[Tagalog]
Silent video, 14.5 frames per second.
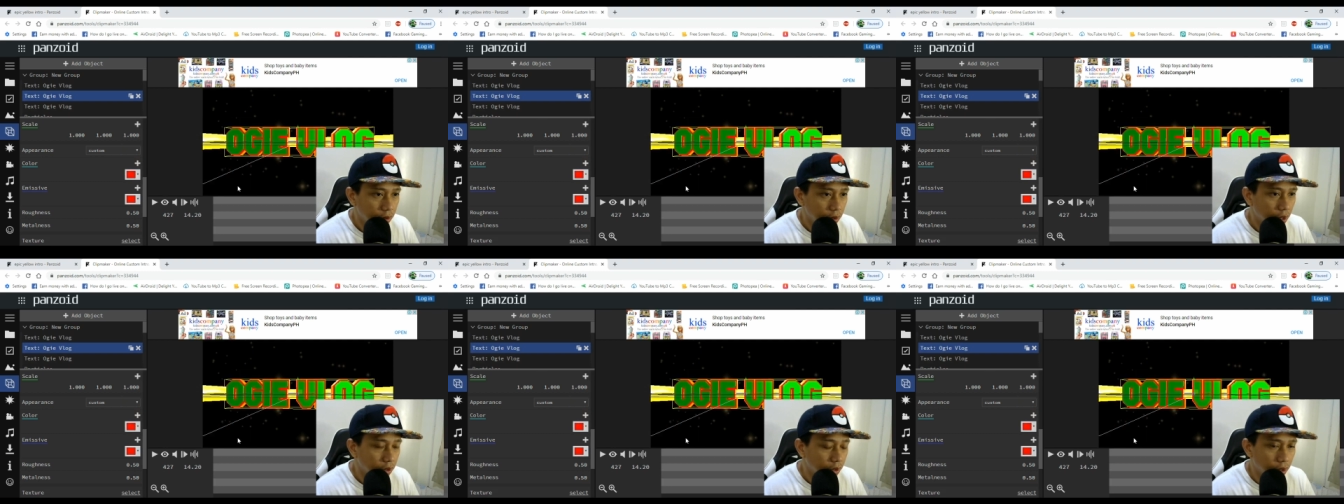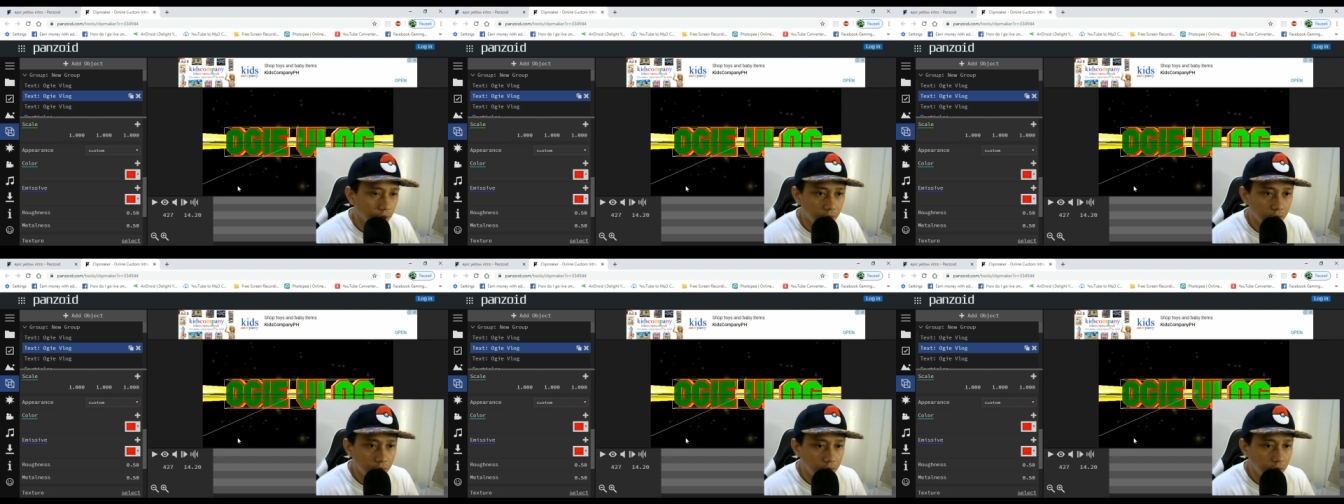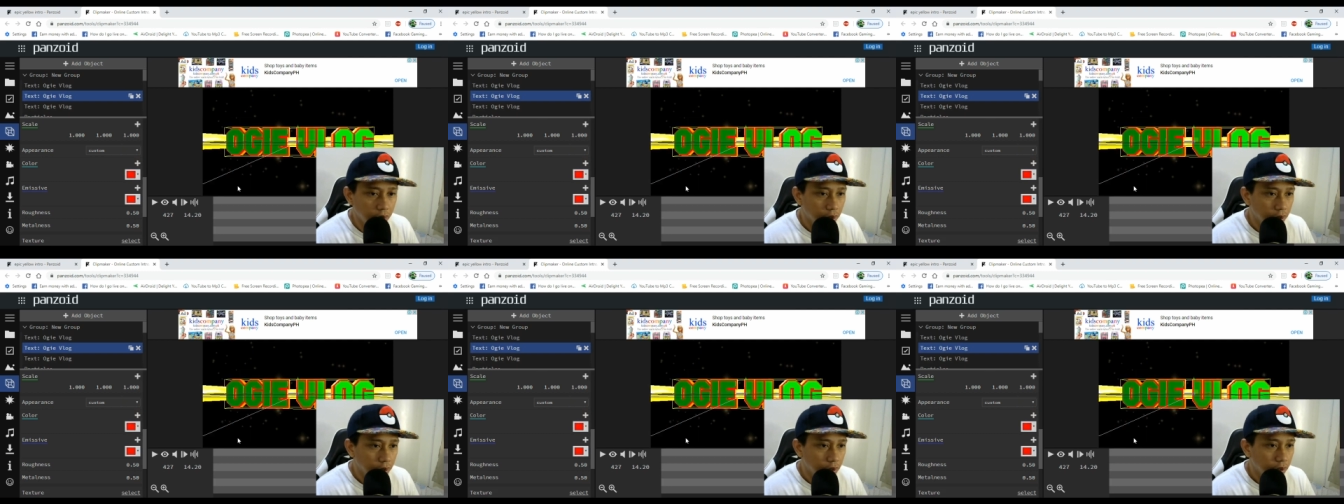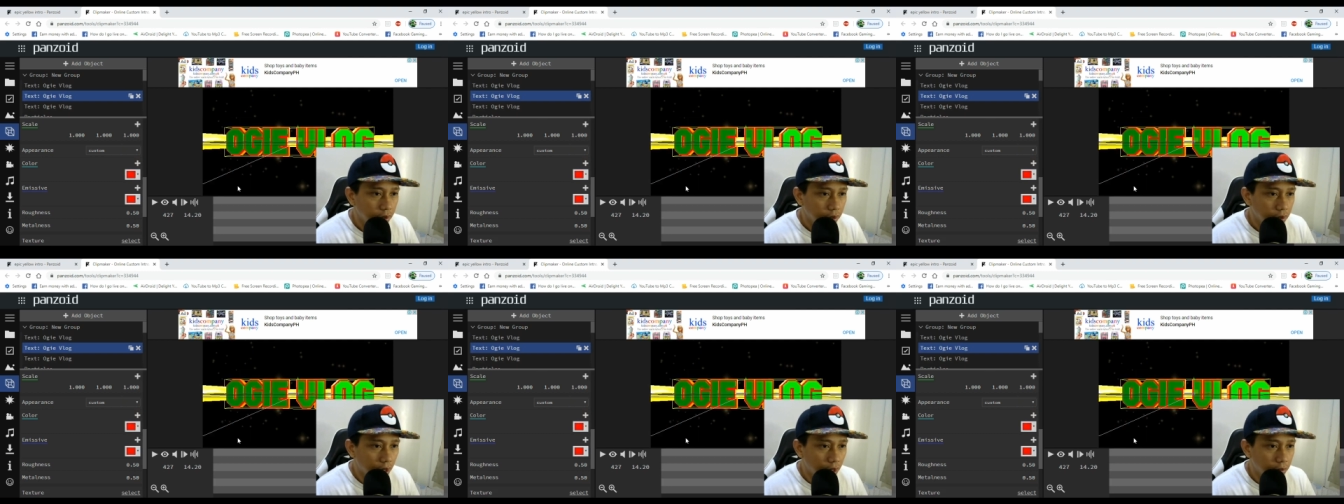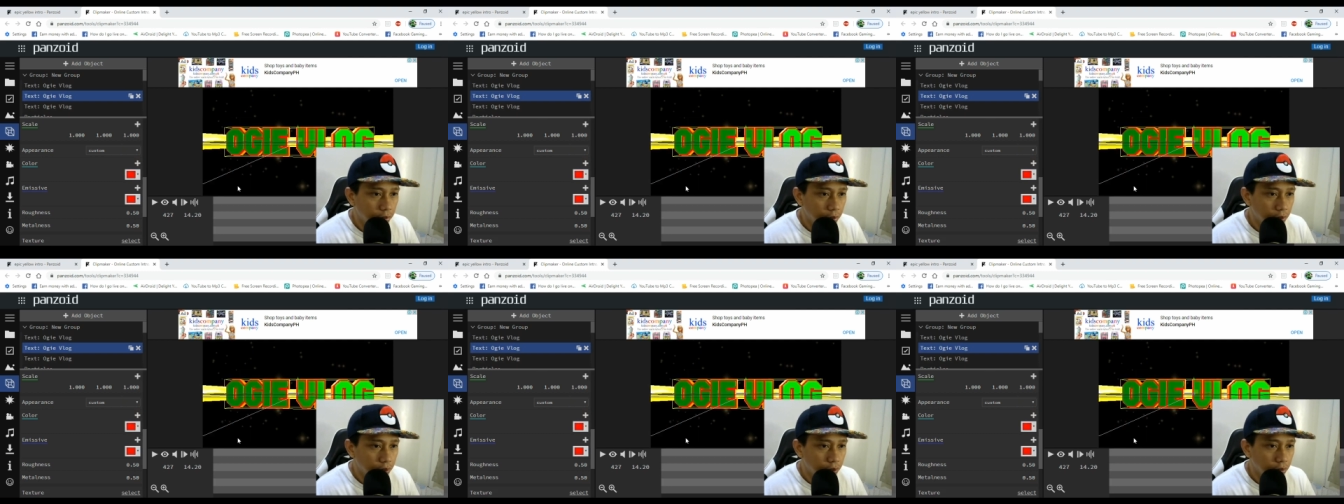natin red
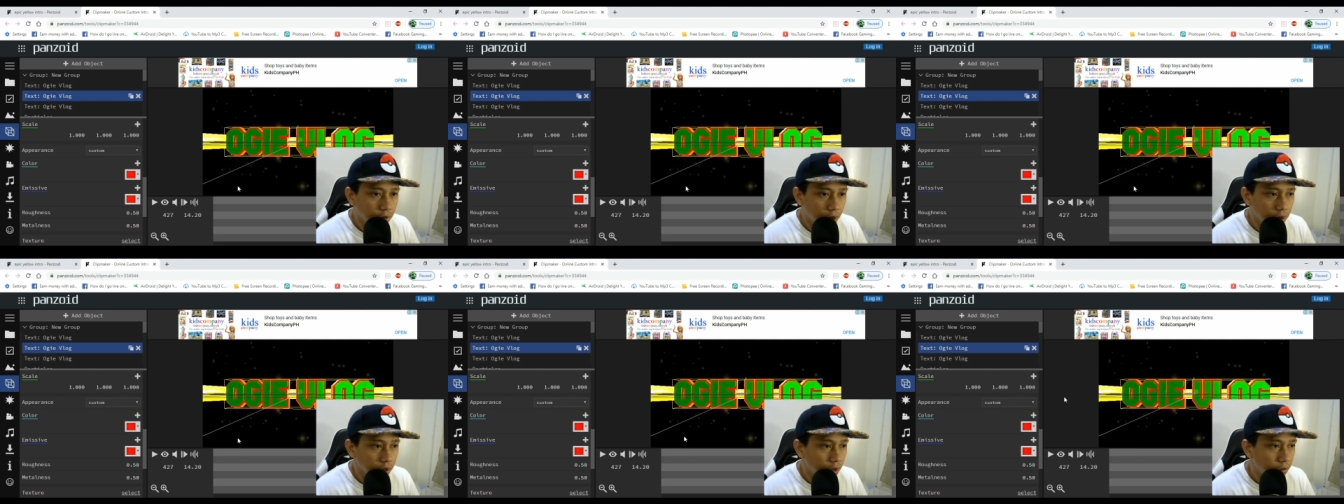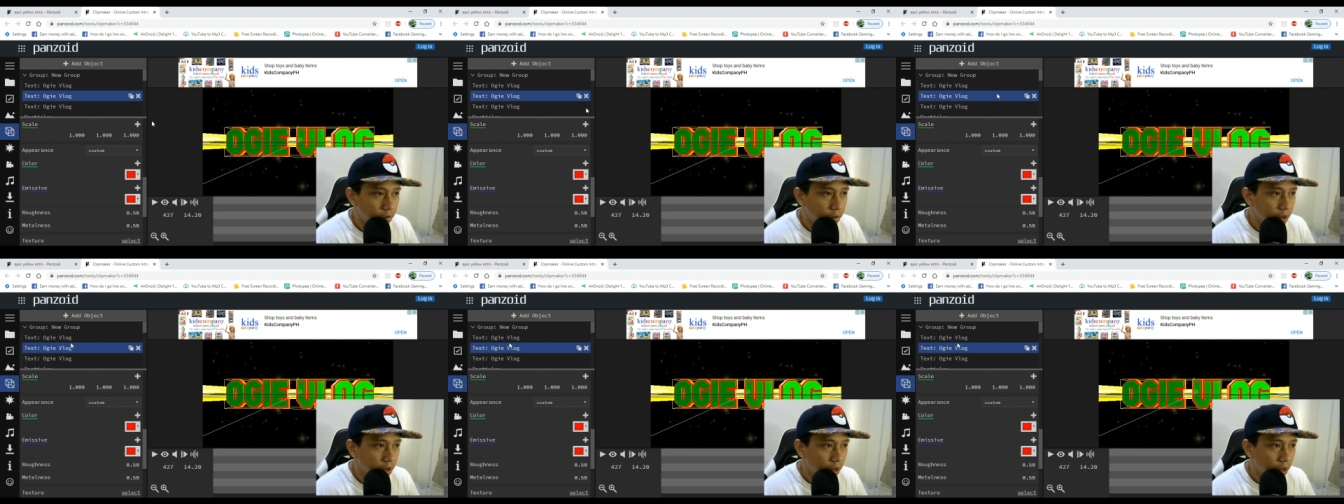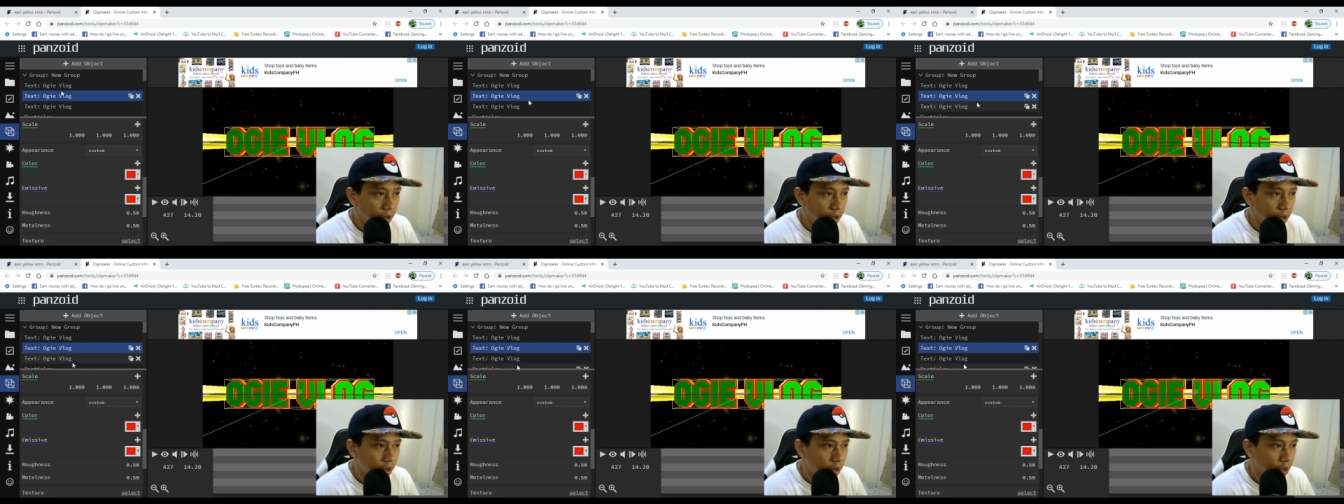tapos yung kanyang pinaka